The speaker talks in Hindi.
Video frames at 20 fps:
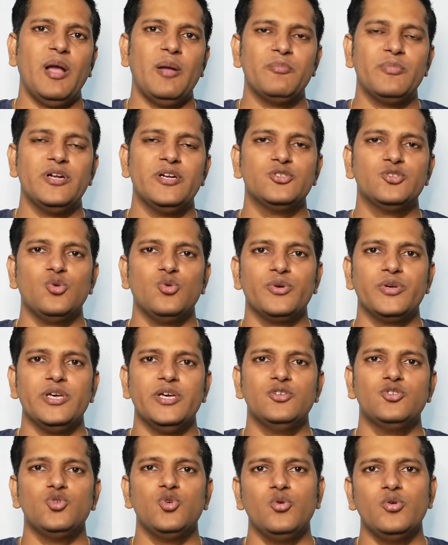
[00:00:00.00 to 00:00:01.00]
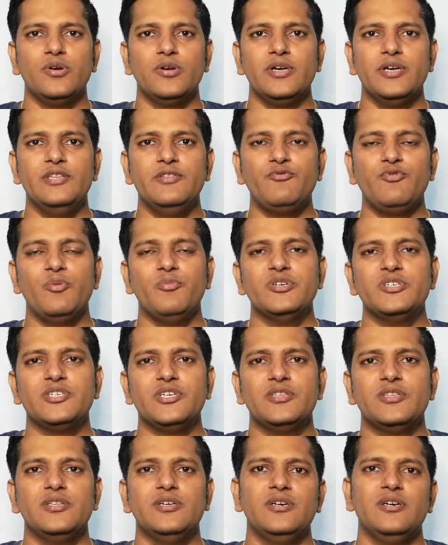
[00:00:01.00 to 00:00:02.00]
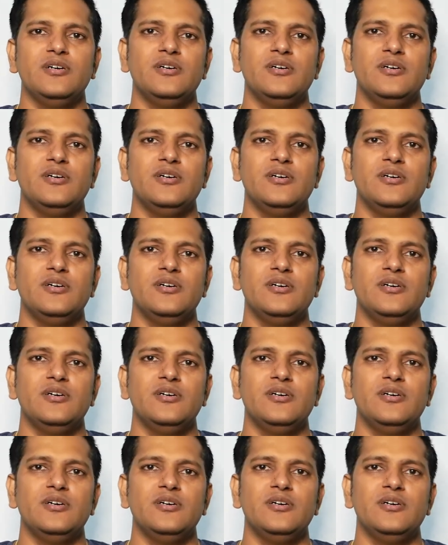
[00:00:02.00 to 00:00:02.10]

पैम्पलेट्स हो गया जो इन्फॉर्मेशन